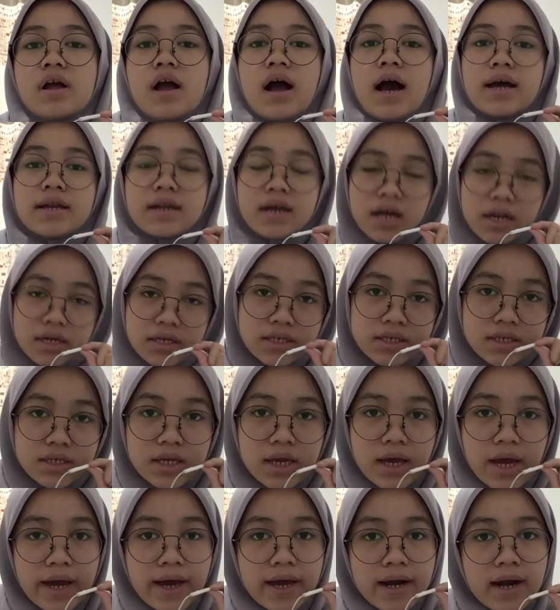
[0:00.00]
ada di
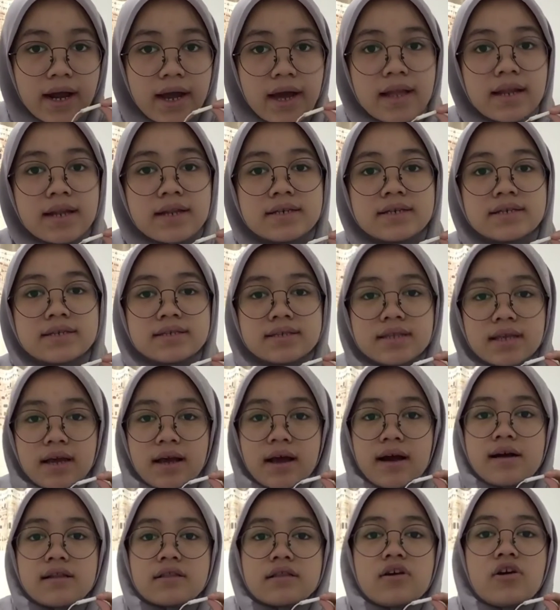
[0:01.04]
era Hellenistik
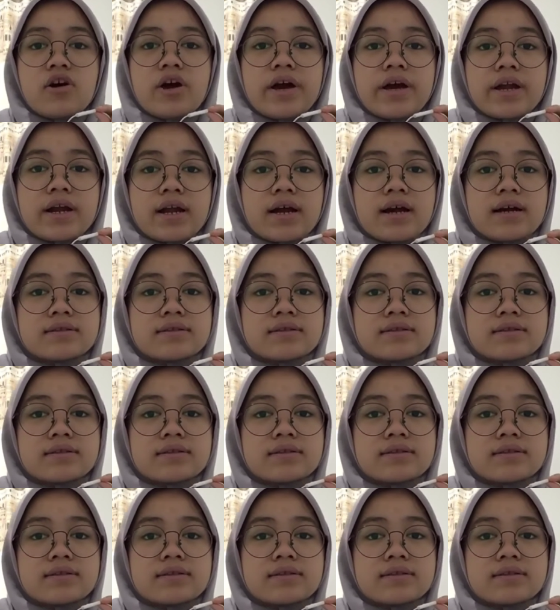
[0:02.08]
atau era